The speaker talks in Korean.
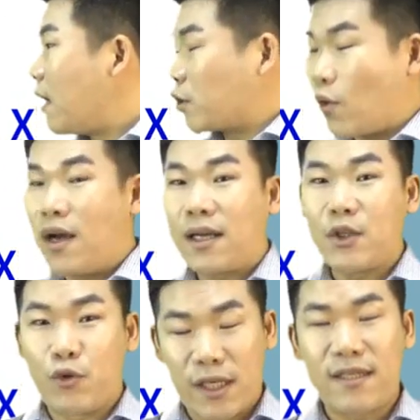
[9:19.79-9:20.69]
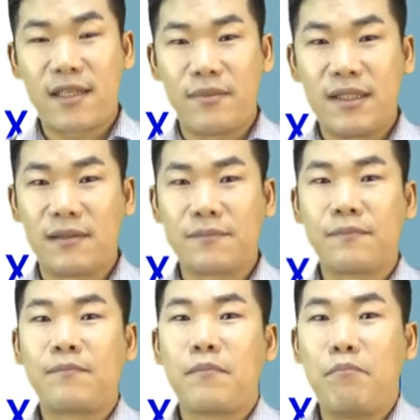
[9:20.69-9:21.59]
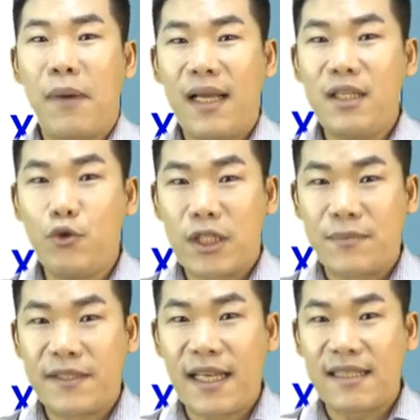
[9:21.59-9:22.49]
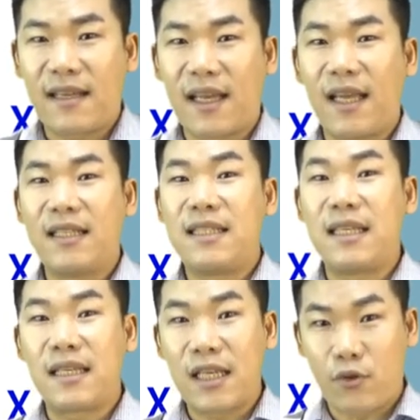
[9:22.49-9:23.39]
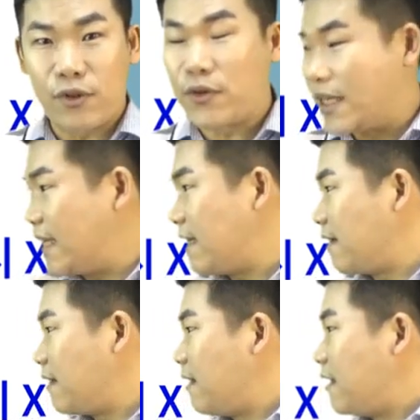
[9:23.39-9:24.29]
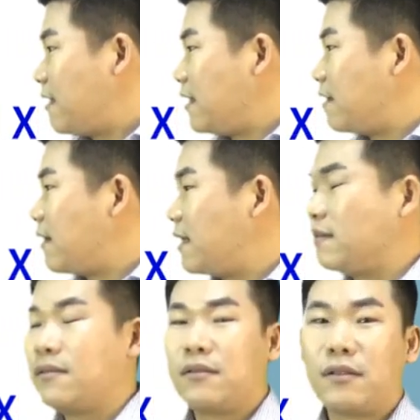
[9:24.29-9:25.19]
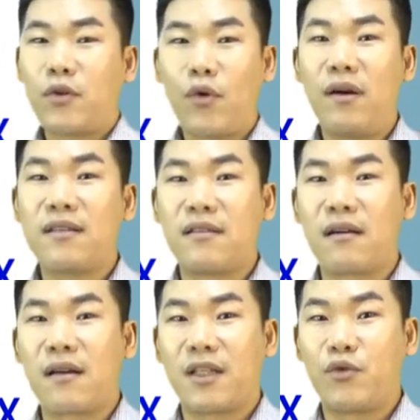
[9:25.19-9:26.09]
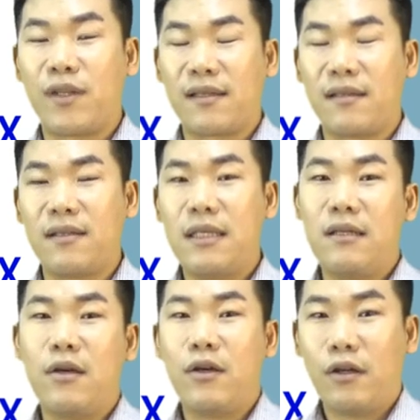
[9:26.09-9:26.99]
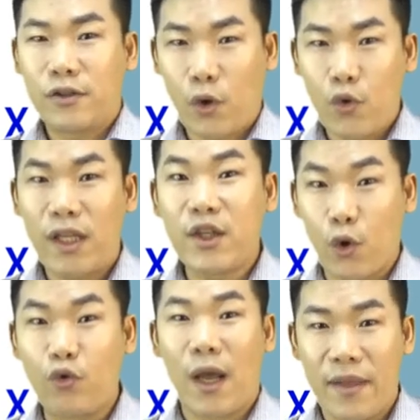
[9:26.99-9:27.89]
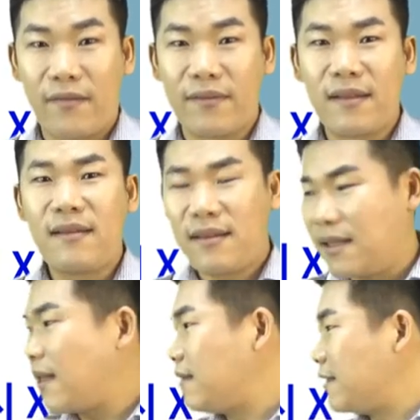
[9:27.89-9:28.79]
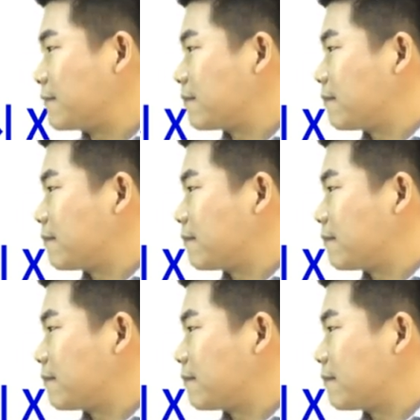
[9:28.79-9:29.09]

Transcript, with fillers: 또 한 가지 주의하실 점은 만 60세 이상의 직계 존속이 이러한 소형 저가주택 등을 소유한 경우라면 이때는